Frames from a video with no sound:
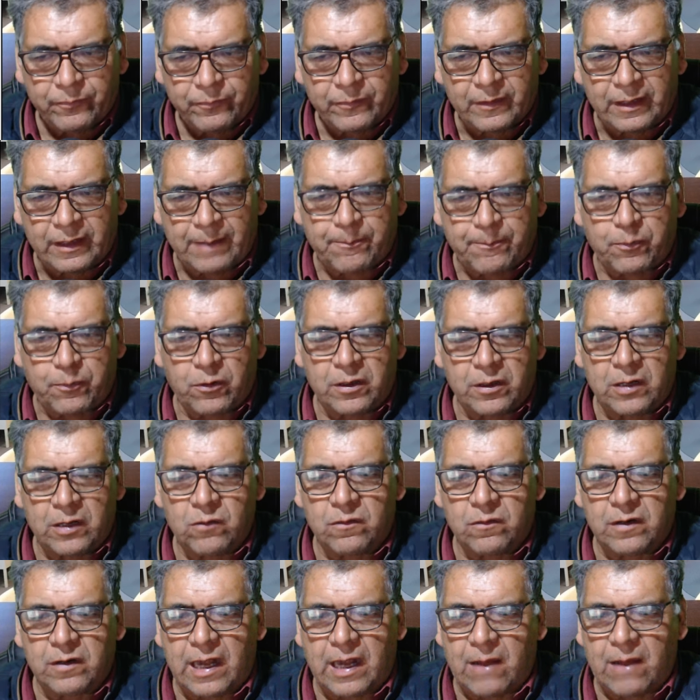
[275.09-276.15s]
le pone un
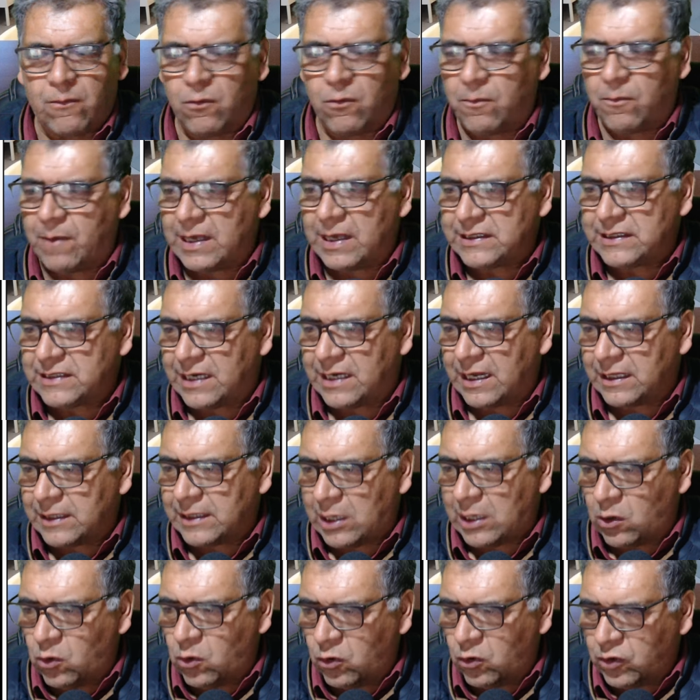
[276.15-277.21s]
clavo más al
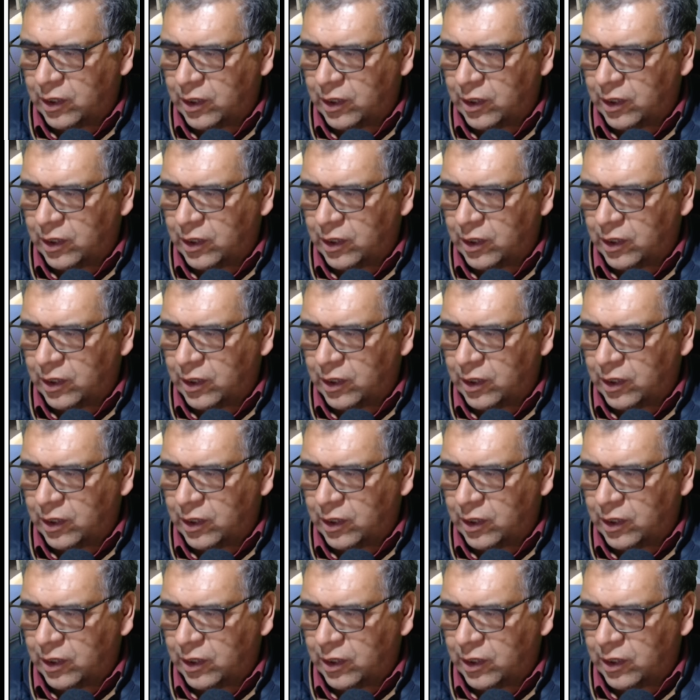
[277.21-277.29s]
ataúd